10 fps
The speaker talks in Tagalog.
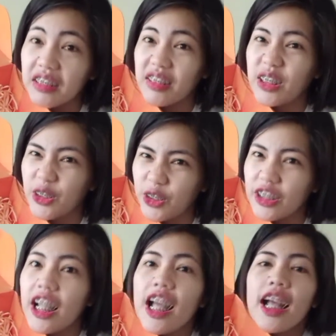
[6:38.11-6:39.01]
Ah. You know,
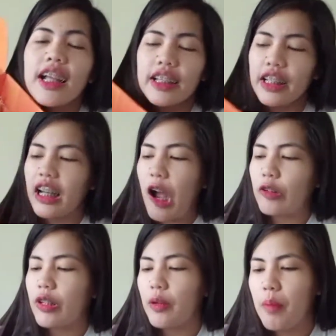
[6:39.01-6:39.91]
hindi na
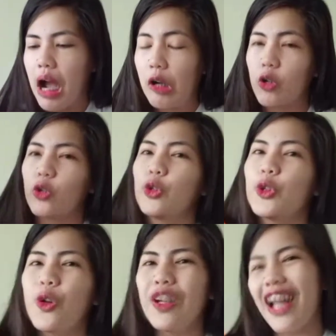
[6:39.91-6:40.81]
ako nagbago.
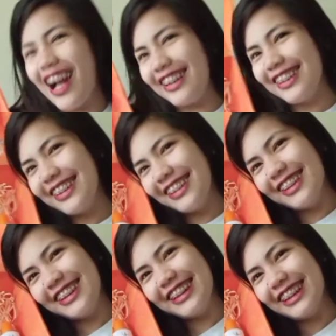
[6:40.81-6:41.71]
So, yeah.
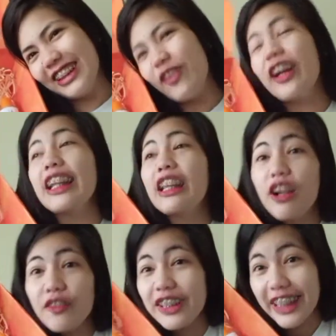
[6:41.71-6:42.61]
So, I
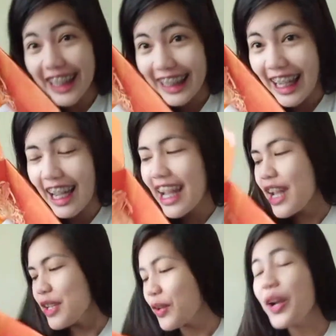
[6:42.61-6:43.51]
love Silka. Ah.
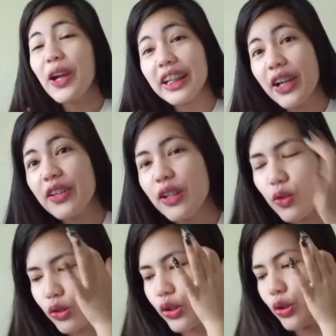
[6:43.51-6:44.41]
So, kayo, kayo din
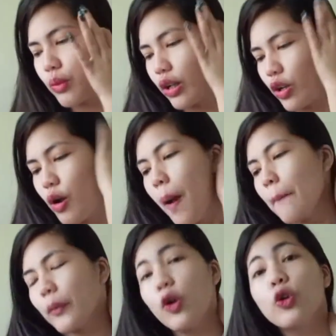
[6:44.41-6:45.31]
kung gusto nyo mag,
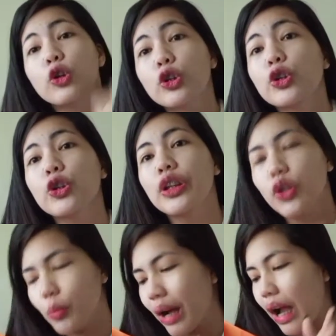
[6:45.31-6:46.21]
kung gusto nyo
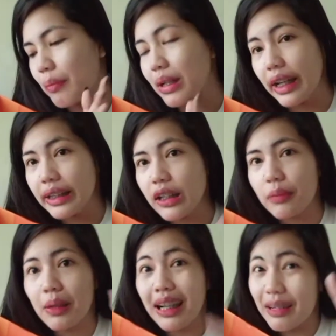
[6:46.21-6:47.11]
nito, makakabili
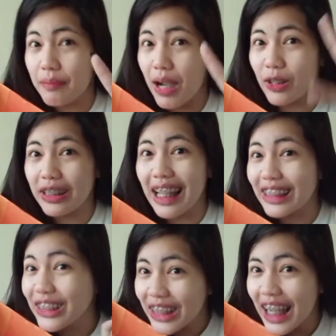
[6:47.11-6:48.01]
dyan sa mga bago lang
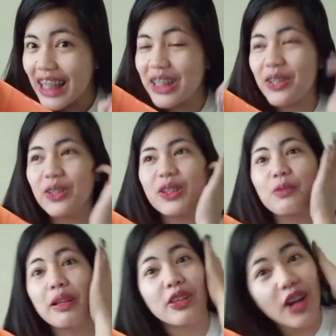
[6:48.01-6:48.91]
natin dyan. So,
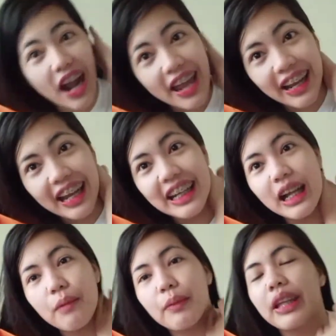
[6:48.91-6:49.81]
gusto matry ang
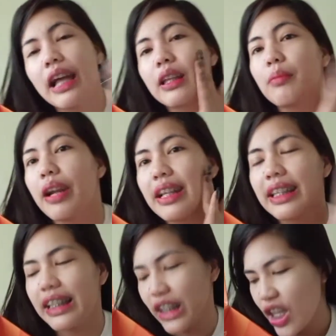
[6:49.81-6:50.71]
ginagamit ni Ate
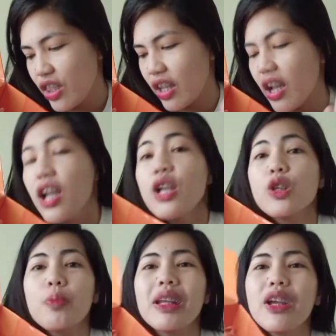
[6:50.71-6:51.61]
Maren, si skin niya.
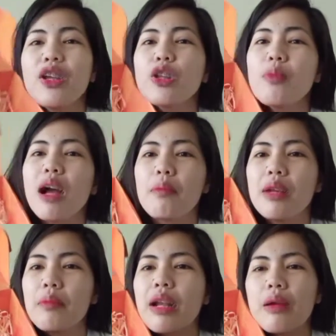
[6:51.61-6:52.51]
So, pwede kayo nito
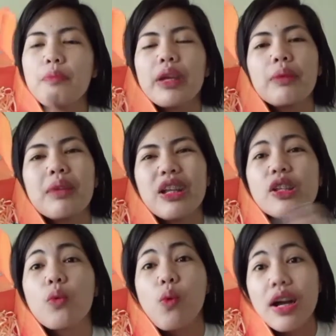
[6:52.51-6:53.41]
makabili. Maraming pwedeng
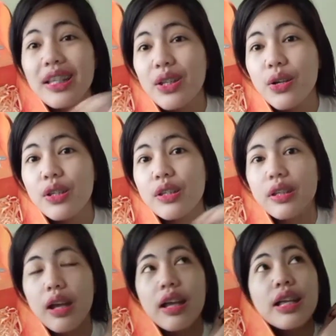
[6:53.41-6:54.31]
bilhin sa Watson,
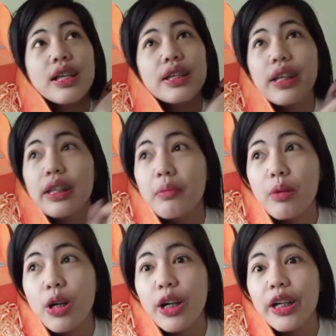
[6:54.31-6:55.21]
sa City
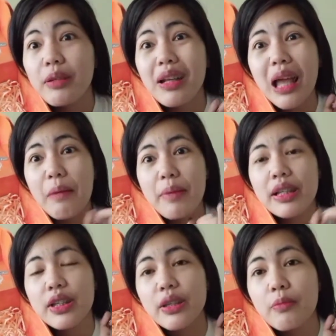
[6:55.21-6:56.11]
Mart, ang dami
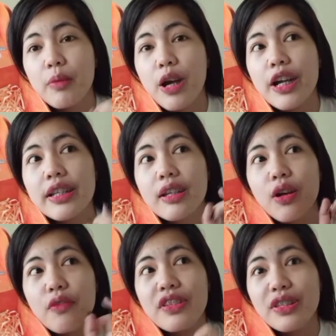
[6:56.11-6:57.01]
sa City Mart,
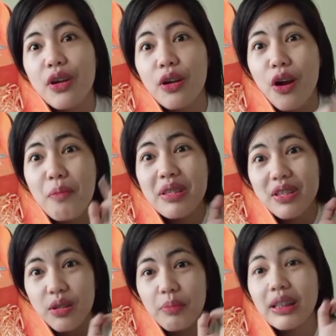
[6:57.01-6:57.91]
sa Robinson,
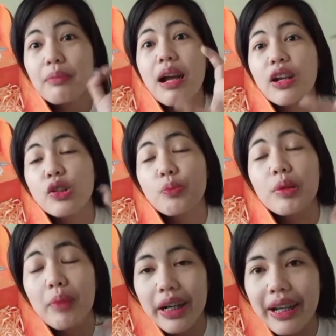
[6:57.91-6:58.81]
Robinson, basta mga
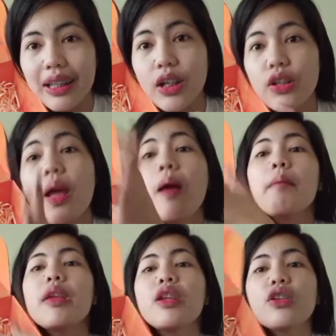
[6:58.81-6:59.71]
supermarket ko,
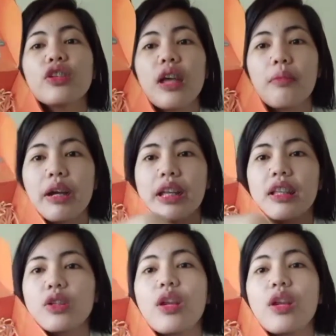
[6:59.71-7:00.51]
pwede nyo sa makita.